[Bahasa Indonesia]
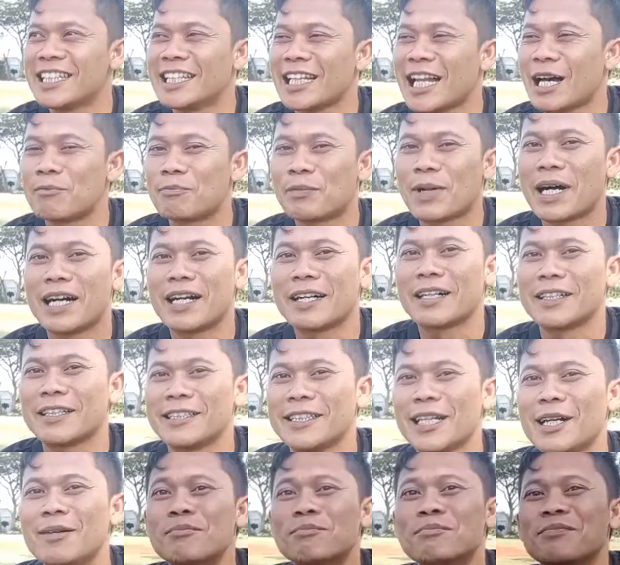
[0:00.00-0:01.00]

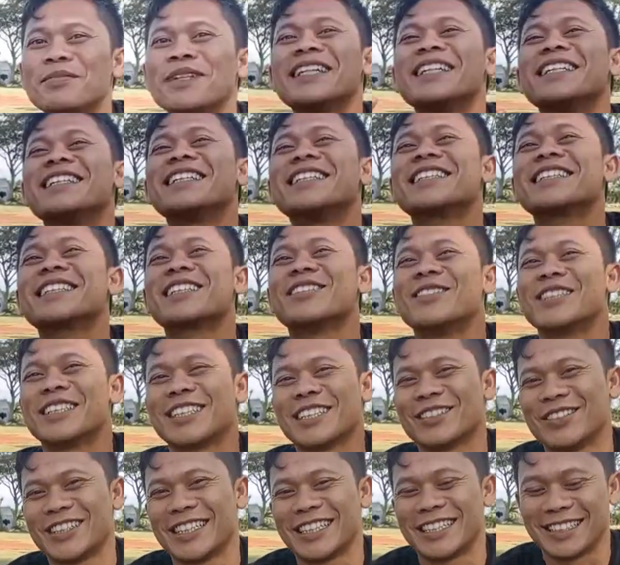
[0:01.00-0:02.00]
Lapang Nyampleng
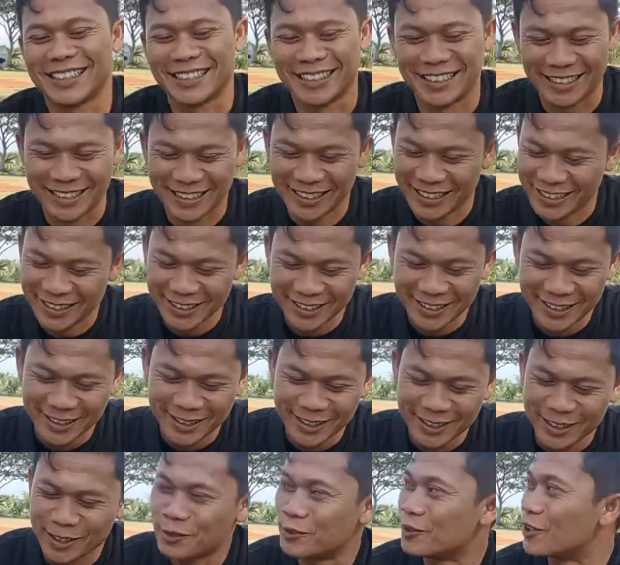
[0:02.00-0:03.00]
teman-teman
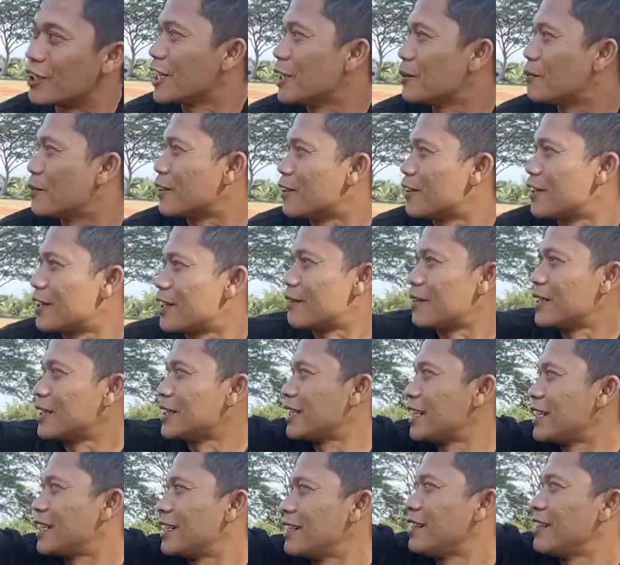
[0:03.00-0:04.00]
gurih pokoknya
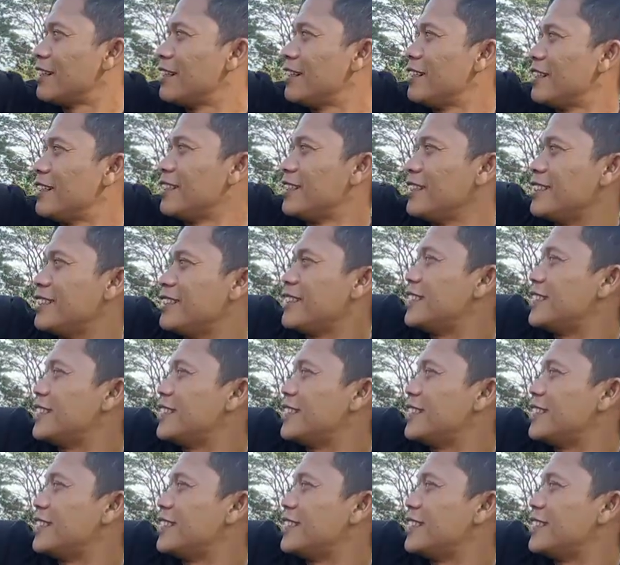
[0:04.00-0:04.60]
banyak eh